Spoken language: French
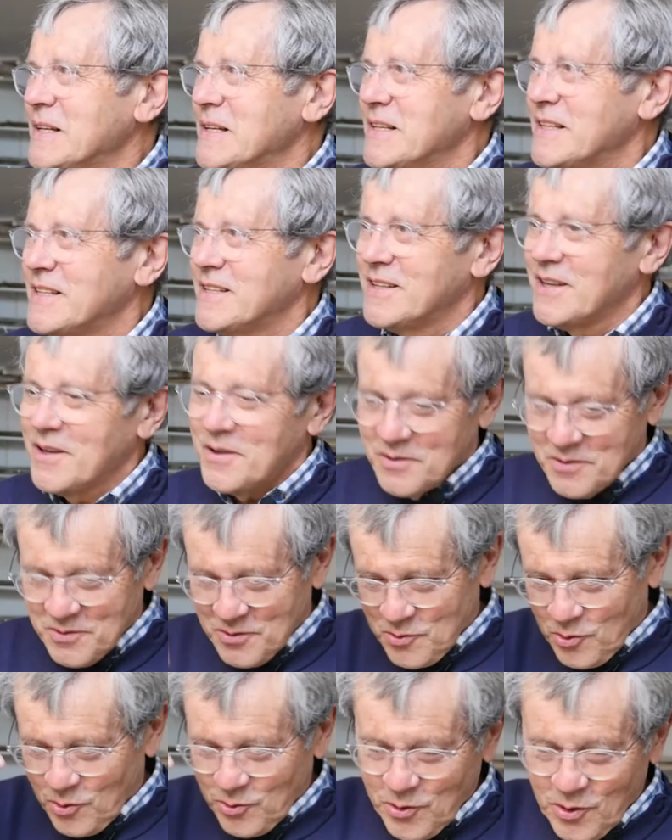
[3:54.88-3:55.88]
C'est une
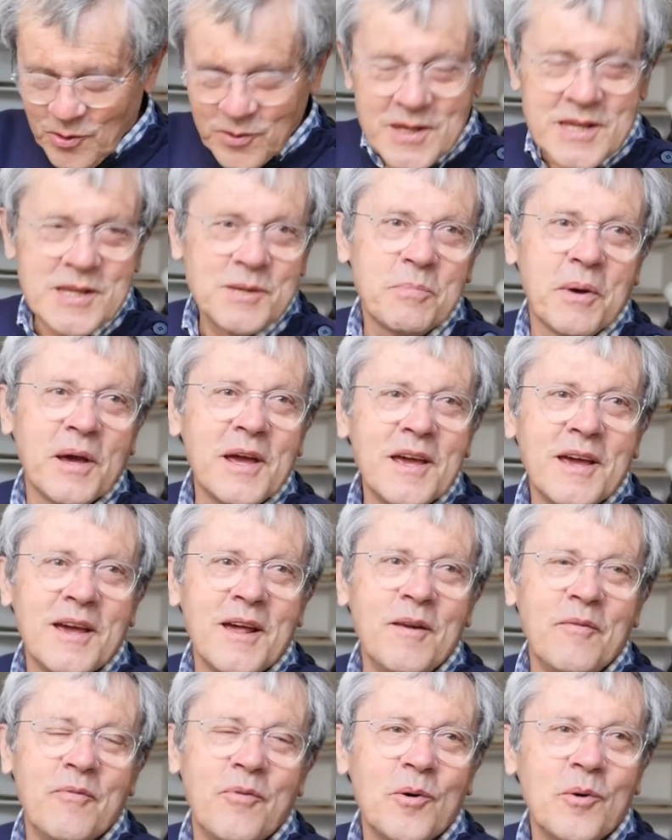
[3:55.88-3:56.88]
tournure d'esprit
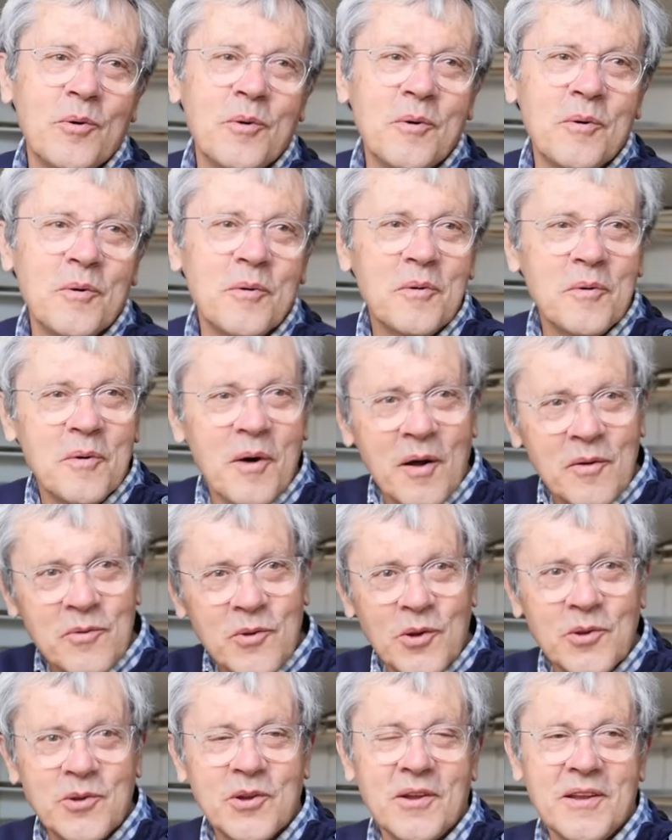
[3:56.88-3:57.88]
qu'il faut
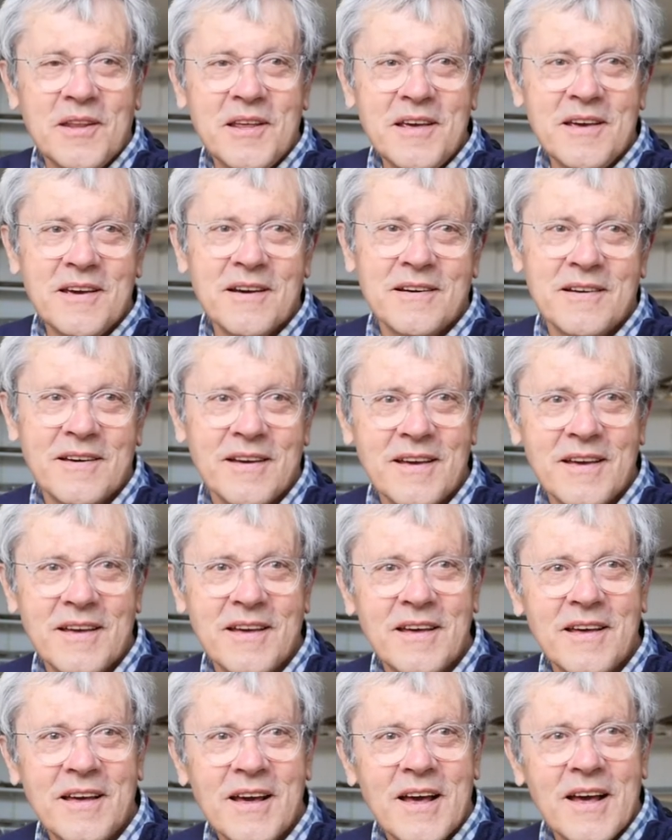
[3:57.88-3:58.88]
entretenir
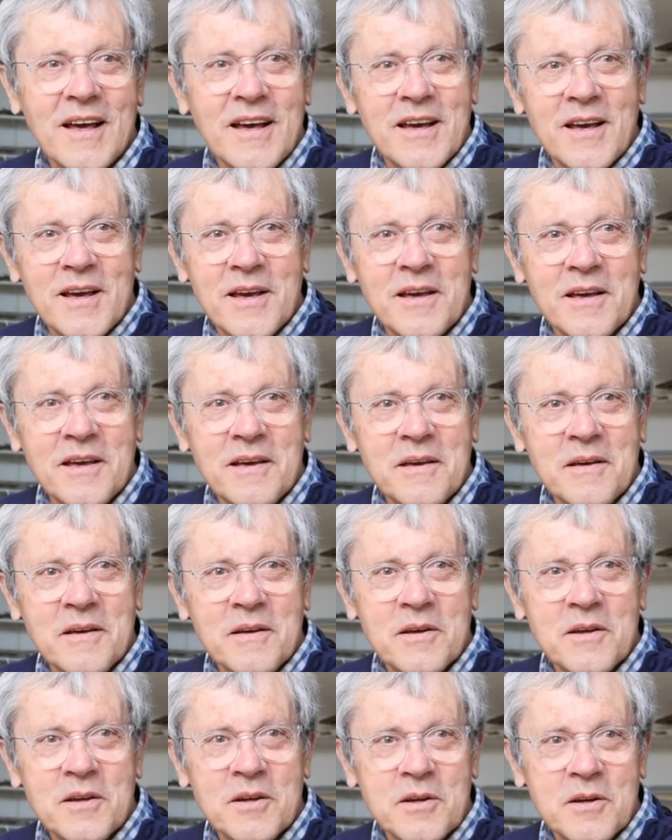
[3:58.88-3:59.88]
et,
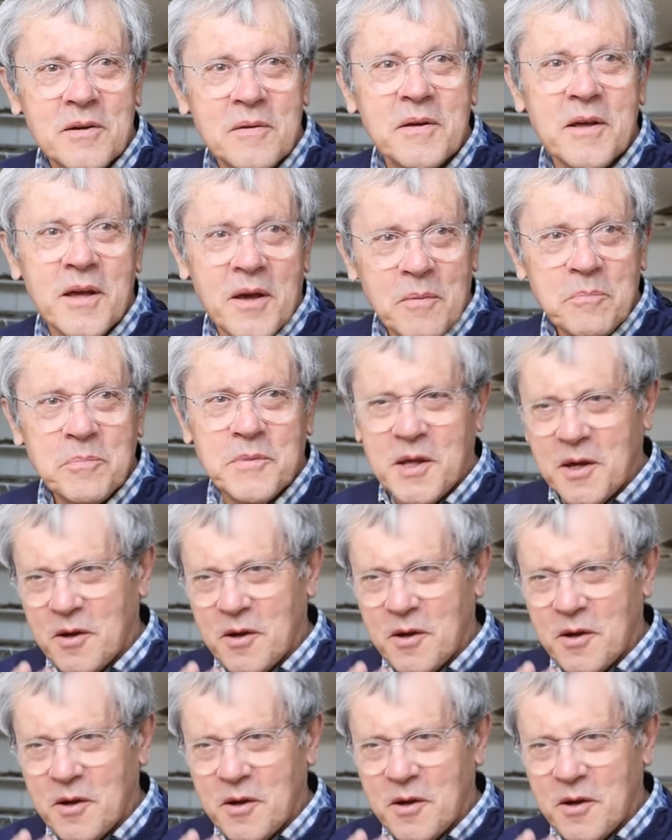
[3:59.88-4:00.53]
il y a un petit